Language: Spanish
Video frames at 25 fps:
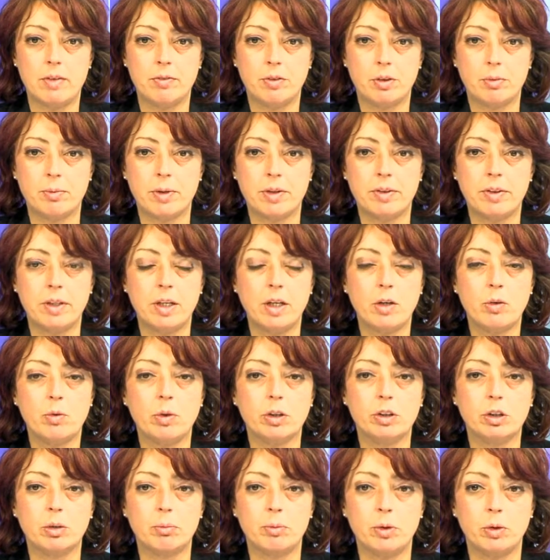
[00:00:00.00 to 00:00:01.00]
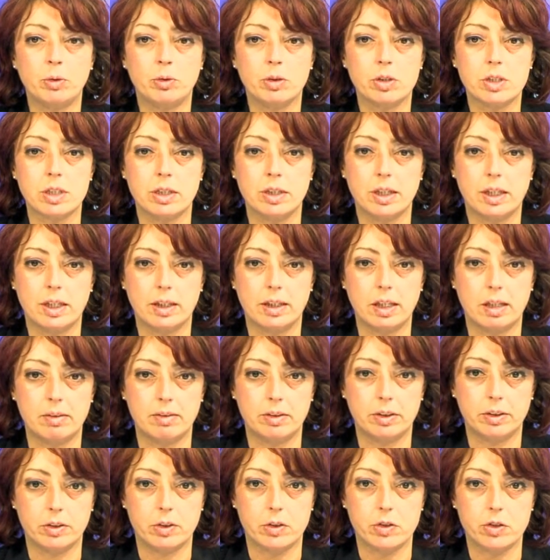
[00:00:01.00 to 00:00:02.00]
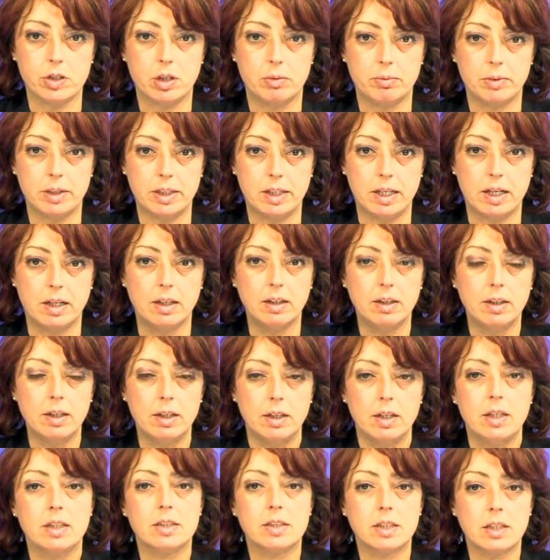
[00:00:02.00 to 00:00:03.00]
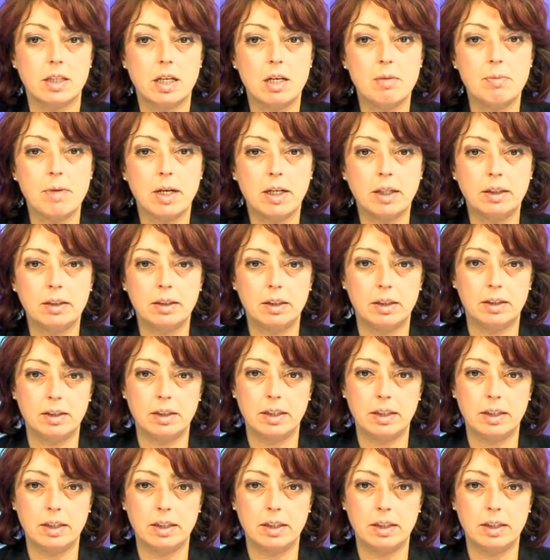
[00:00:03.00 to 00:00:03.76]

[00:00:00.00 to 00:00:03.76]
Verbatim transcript: información en 4 minutos en Digital 28 Almería. Esta es la imagen del